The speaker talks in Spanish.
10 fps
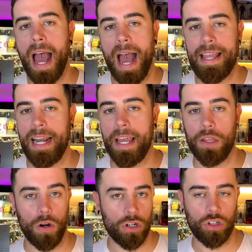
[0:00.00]
haya
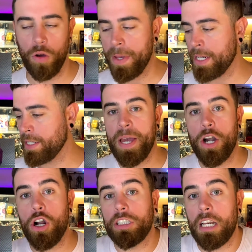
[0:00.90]
leído los cómics, pero
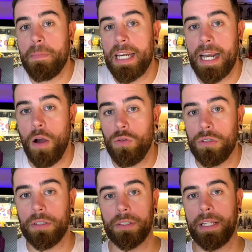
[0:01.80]
no terminan
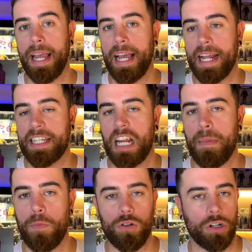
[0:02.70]
aún de
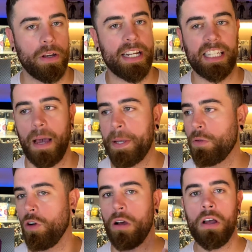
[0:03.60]
engancharme mucho. En este
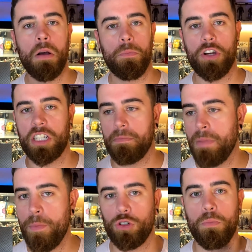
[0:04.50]
capítulo pues
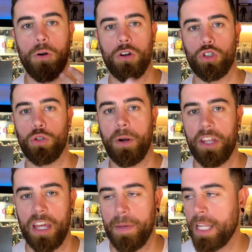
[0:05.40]
vemos un poco sus
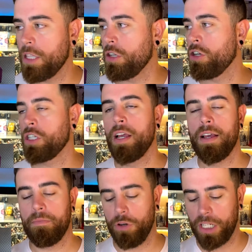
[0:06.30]
procedimientos,
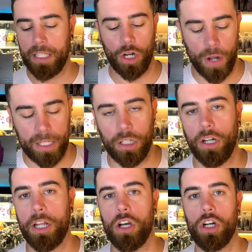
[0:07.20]
pues
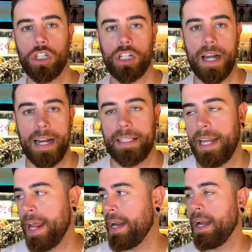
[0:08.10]
interrogatorios,
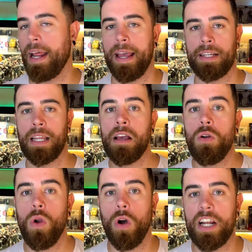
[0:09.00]
retenerles,
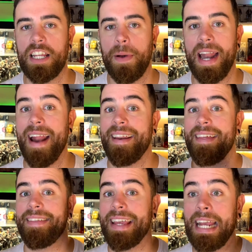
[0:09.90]
luego les llevan a
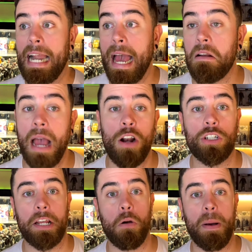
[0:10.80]
reciclar a los
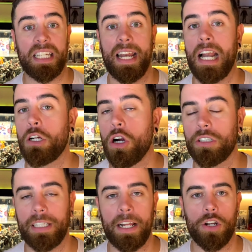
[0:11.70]
que no pasan el
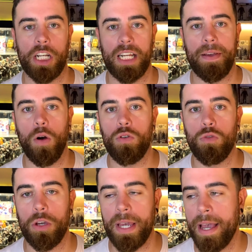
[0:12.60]
corte, no se sabe aún
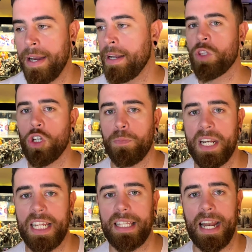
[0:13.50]
muy bien, nos
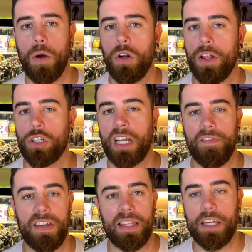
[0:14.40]
presentan a uno de los
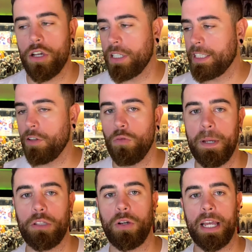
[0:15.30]
jefecillos de este
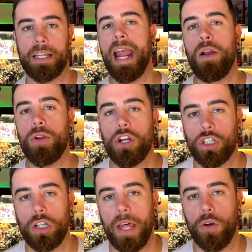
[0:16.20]
grupito que es el único
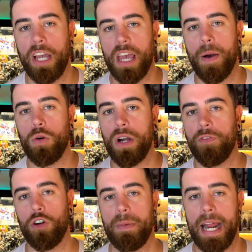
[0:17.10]
soldado que lleva un
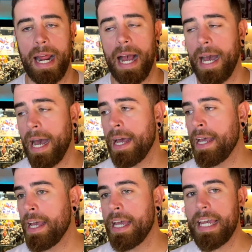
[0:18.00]
uniforme naranja
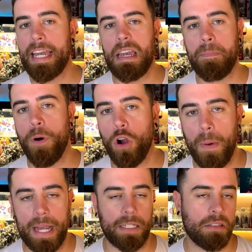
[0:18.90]
y poco
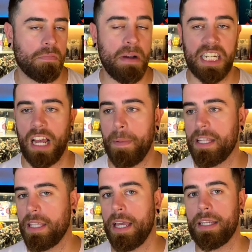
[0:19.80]
más.
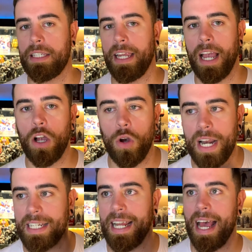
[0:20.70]
Básicamente siguen con
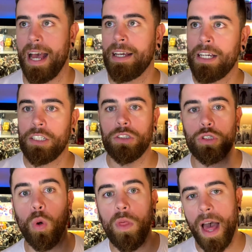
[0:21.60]
esa
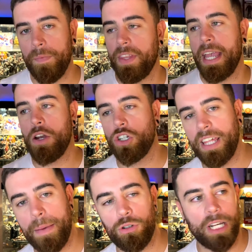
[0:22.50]
duda de nos
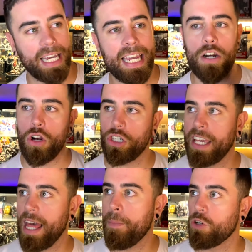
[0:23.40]
quedamos aquí, no nos
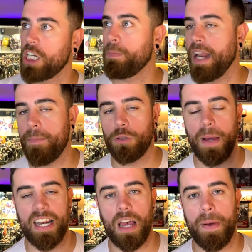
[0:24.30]
quedamos, esperamos
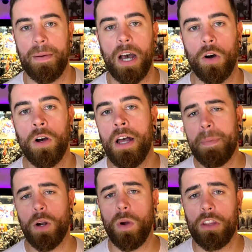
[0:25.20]
para arriba, para abajo,
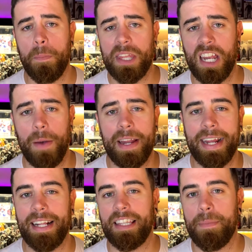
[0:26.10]
pero cuando empiezan a ver
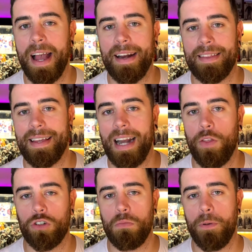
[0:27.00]
que el tema del
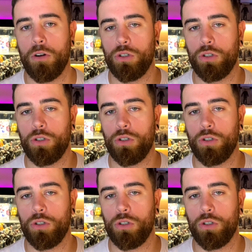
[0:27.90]
reciclado es un poco